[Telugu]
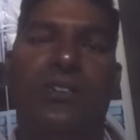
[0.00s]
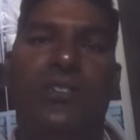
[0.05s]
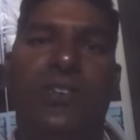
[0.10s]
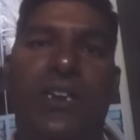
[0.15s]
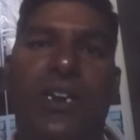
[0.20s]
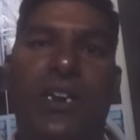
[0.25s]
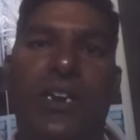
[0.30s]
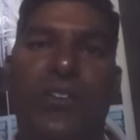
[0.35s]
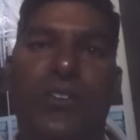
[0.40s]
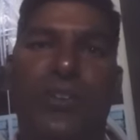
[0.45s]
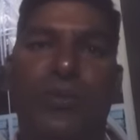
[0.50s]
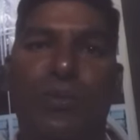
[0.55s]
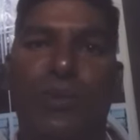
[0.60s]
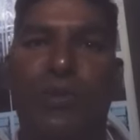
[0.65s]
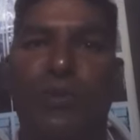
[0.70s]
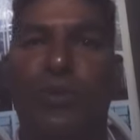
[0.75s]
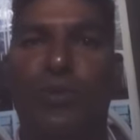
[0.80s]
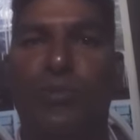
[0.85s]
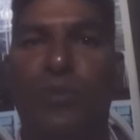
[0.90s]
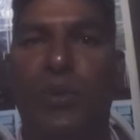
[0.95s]
సరైన
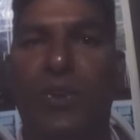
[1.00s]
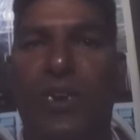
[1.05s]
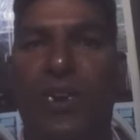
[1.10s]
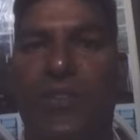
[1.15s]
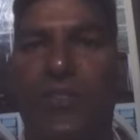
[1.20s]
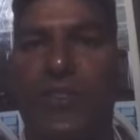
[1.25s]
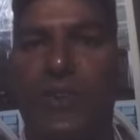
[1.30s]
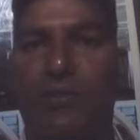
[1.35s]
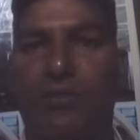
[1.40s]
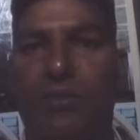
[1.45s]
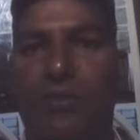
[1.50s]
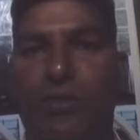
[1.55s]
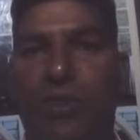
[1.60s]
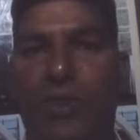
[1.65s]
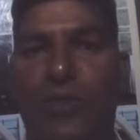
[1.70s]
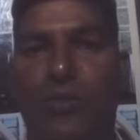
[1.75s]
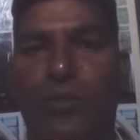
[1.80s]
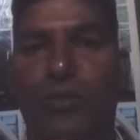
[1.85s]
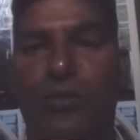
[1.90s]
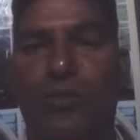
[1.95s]
సమయం లోపల అంటే తక్కువ
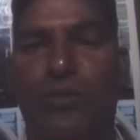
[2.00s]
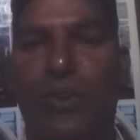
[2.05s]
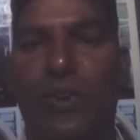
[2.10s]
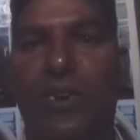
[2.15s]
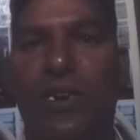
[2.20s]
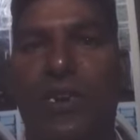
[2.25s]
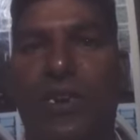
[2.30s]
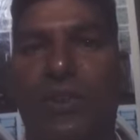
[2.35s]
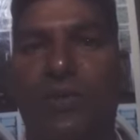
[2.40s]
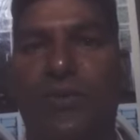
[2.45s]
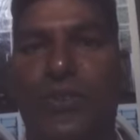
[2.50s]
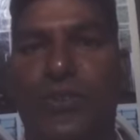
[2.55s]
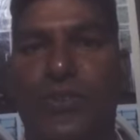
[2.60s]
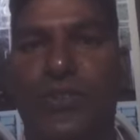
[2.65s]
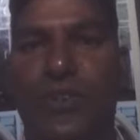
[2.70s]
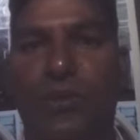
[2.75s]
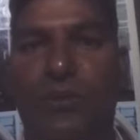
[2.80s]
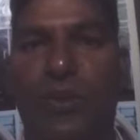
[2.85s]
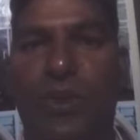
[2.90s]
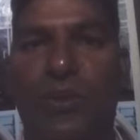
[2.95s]
వయసు లోపలనే అంటే
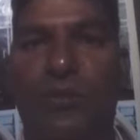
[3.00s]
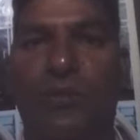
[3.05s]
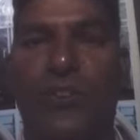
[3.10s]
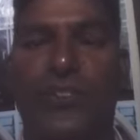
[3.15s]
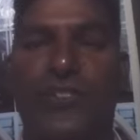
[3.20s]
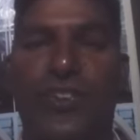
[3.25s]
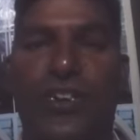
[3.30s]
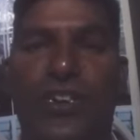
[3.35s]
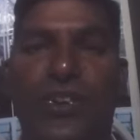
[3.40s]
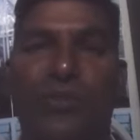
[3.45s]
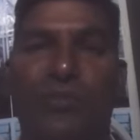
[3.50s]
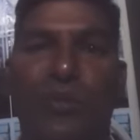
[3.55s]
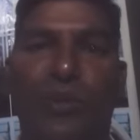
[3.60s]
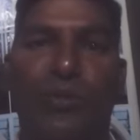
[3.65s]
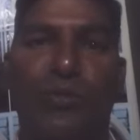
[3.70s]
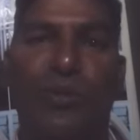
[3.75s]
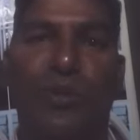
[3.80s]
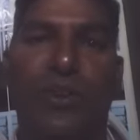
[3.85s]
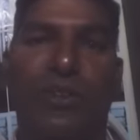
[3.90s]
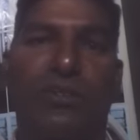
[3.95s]
ఫస్ట్ టైం రా ఫస్ట్ అటెంప్ట్
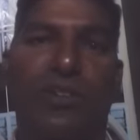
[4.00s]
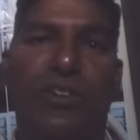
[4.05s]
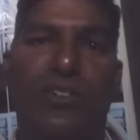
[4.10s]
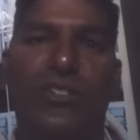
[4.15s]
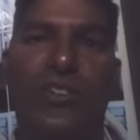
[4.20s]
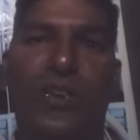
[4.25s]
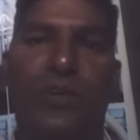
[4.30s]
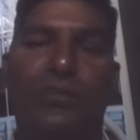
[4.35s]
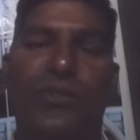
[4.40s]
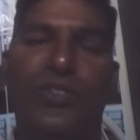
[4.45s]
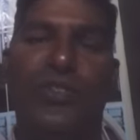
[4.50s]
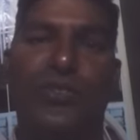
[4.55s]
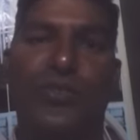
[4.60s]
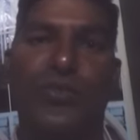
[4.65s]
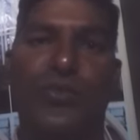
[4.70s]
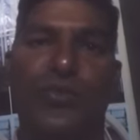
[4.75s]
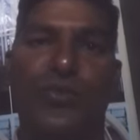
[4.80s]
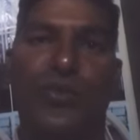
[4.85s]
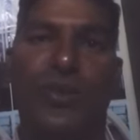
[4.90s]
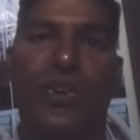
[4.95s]
లోపలనే వాళ్ళు జాబ్
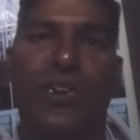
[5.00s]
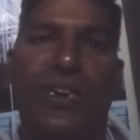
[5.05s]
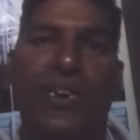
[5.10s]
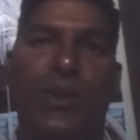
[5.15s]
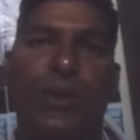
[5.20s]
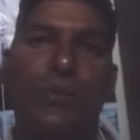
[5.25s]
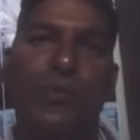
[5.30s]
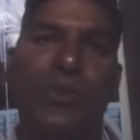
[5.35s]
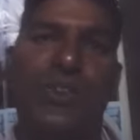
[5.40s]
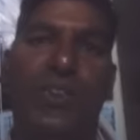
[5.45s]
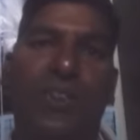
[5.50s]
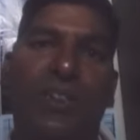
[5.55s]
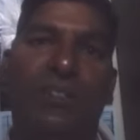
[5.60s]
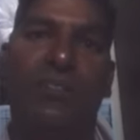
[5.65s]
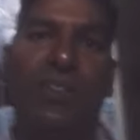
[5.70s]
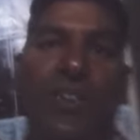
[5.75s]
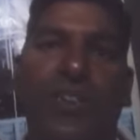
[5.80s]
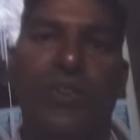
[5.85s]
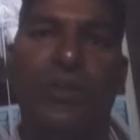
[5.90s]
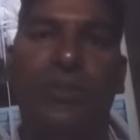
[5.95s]
తీసుకొచ్చుకోవాలంటే ఏం చేయాలి
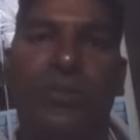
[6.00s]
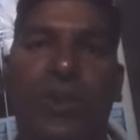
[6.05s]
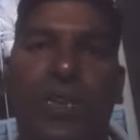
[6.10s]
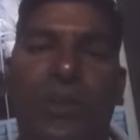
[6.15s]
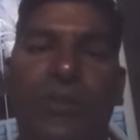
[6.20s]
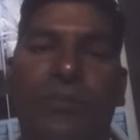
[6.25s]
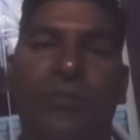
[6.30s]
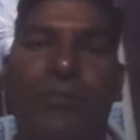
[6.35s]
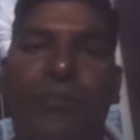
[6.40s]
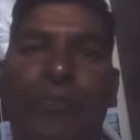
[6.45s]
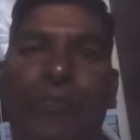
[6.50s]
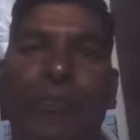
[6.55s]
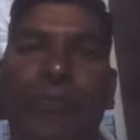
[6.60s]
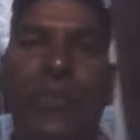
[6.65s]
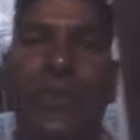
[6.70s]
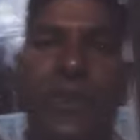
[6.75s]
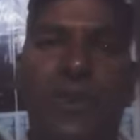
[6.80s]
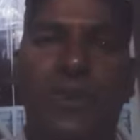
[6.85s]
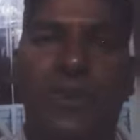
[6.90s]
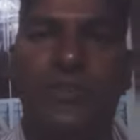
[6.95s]
ఇవన్నీ కూడా
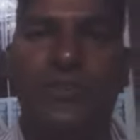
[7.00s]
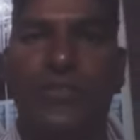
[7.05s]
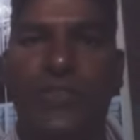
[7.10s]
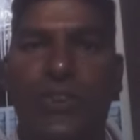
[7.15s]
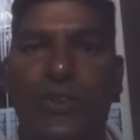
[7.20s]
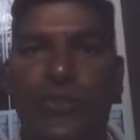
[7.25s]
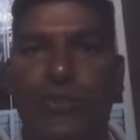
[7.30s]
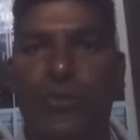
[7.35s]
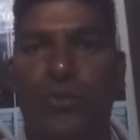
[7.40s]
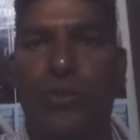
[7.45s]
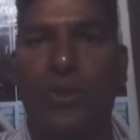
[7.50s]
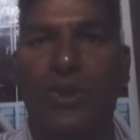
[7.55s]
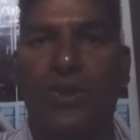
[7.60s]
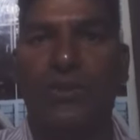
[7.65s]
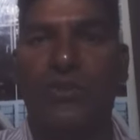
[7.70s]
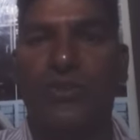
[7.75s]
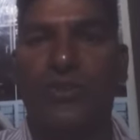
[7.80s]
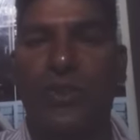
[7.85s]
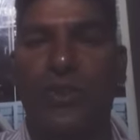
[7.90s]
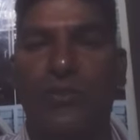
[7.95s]
తెలుసుకోవాలి
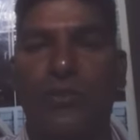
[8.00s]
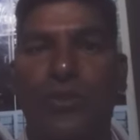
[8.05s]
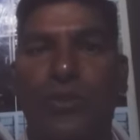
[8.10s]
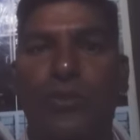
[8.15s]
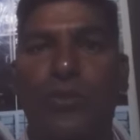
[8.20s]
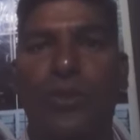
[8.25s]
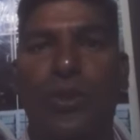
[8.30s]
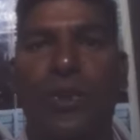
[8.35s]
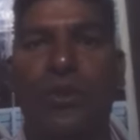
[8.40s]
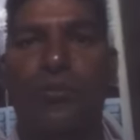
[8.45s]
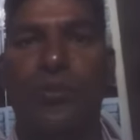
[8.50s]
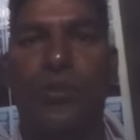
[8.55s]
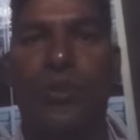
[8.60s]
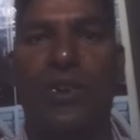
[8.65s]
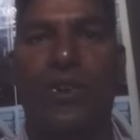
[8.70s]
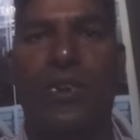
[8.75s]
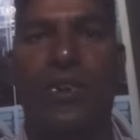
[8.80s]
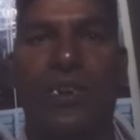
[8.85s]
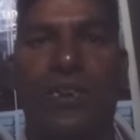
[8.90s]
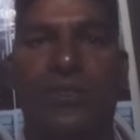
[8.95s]
చదివిస్తున్నాము
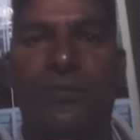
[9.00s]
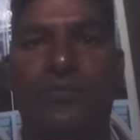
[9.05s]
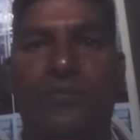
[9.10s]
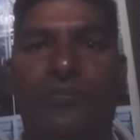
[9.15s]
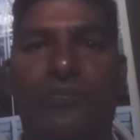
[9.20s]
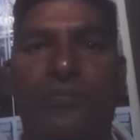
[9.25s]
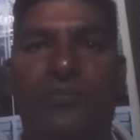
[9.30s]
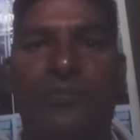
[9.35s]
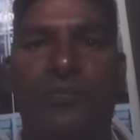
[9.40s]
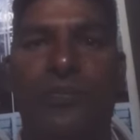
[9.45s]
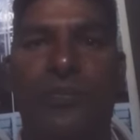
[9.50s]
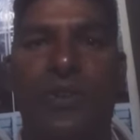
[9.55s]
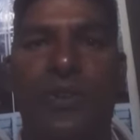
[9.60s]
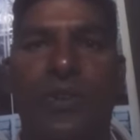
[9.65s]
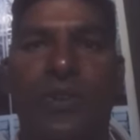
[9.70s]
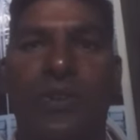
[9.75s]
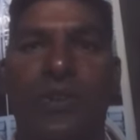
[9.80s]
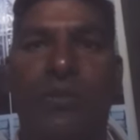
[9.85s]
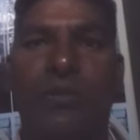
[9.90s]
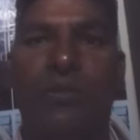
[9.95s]
అంటే
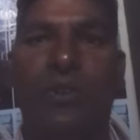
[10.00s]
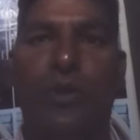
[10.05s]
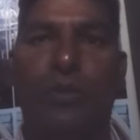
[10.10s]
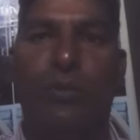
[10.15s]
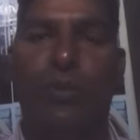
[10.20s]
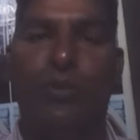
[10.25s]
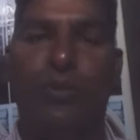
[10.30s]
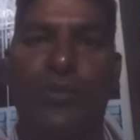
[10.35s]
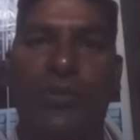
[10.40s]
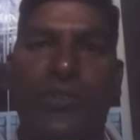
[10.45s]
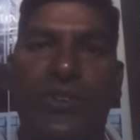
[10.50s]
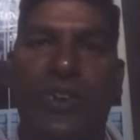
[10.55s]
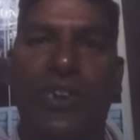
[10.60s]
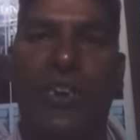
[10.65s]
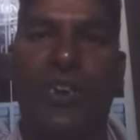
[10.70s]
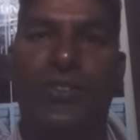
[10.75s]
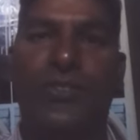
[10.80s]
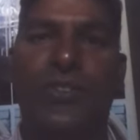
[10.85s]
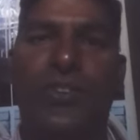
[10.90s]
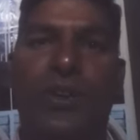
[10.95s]
వారు భవిష్యత్తులో
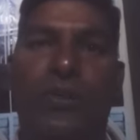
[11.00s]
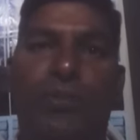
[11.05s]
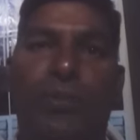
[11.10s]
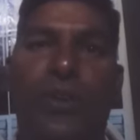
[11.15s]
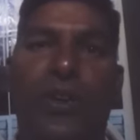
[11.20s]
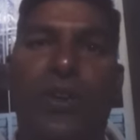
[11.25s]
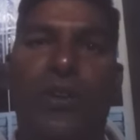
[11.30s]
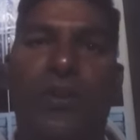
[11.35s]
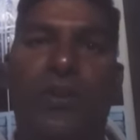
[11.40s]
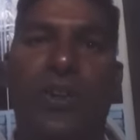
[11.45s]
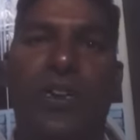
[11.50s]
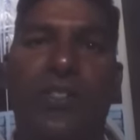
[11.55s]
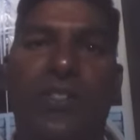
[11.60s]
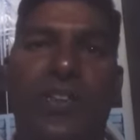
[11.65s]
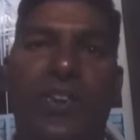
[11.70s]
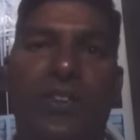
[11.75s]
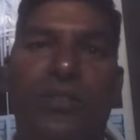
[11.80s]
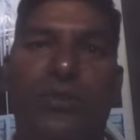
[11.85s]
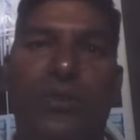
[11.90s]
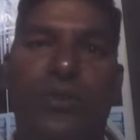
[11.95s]
ఎలా స్థిరపడాలో అనే
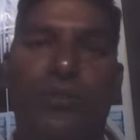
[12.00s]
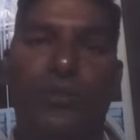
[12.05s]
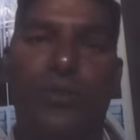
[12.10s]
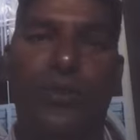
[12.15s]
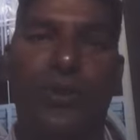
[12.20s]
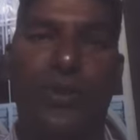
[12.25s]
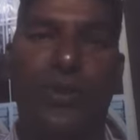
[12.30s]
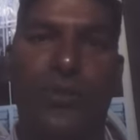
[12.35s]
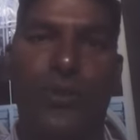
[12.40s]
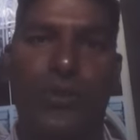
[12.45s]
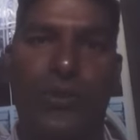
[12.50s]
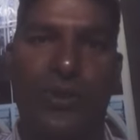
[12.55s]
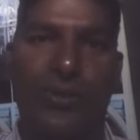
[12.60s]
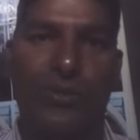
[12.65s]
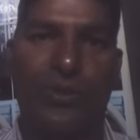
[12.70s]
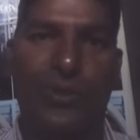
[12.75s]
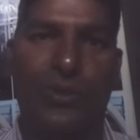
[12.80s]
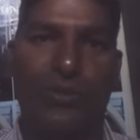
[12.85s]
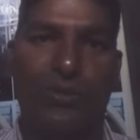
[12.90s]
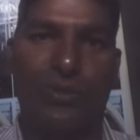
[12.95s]
దాన్ని కూడా ముందుగా దృష్టిలో
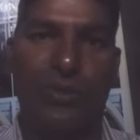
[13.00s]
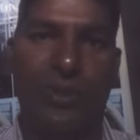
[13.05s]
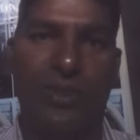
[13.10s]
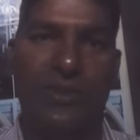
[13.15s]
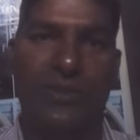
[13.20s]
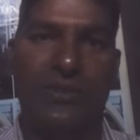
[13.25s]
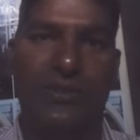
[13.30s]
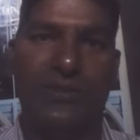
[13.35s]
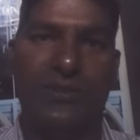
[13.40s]
పెట్టుకోవాలి